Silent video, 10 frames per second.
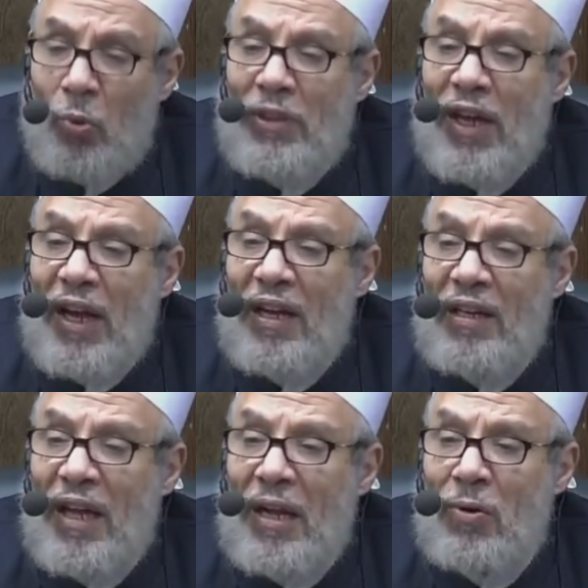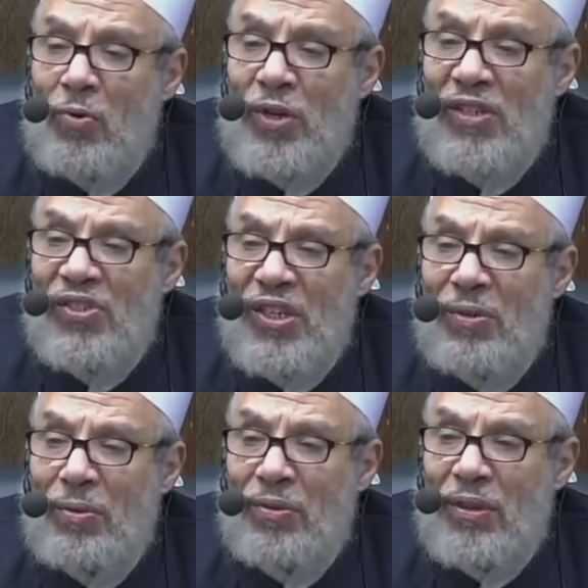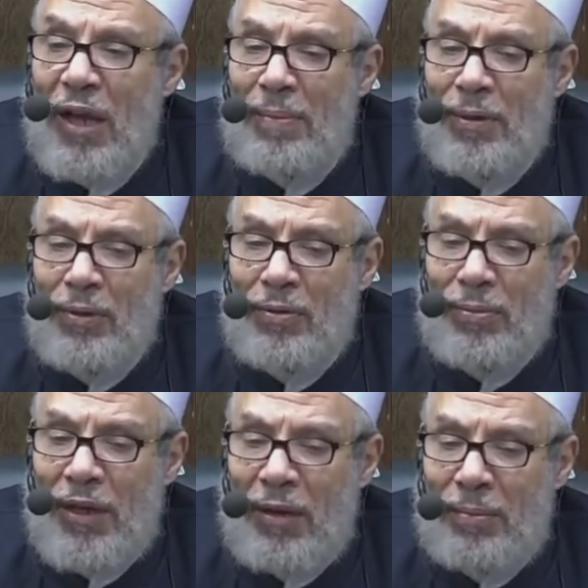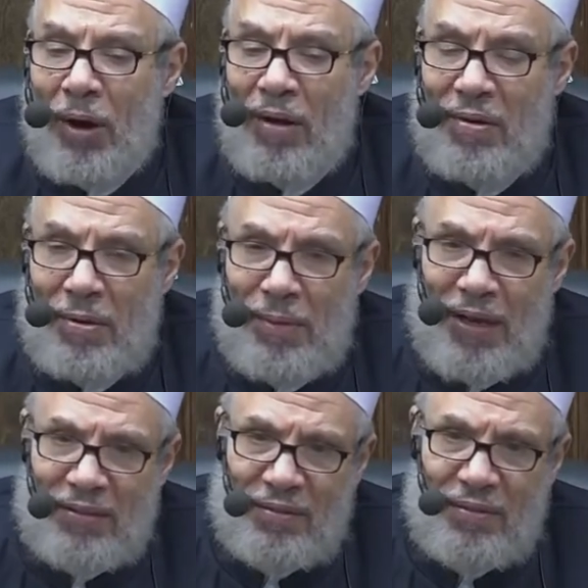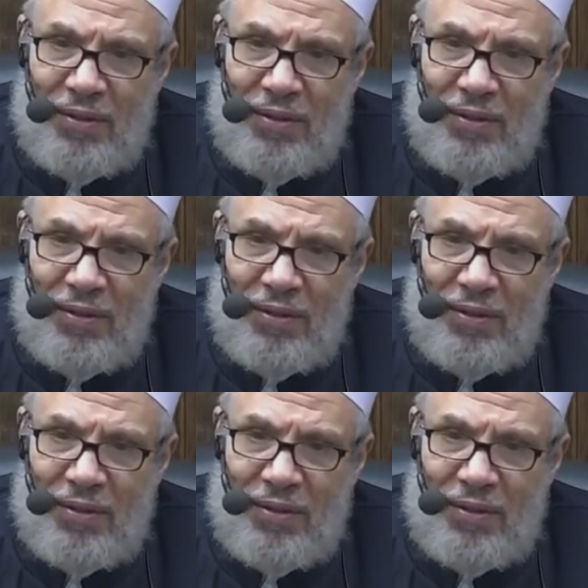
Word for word: وتخلله يسير تابع من المحرمات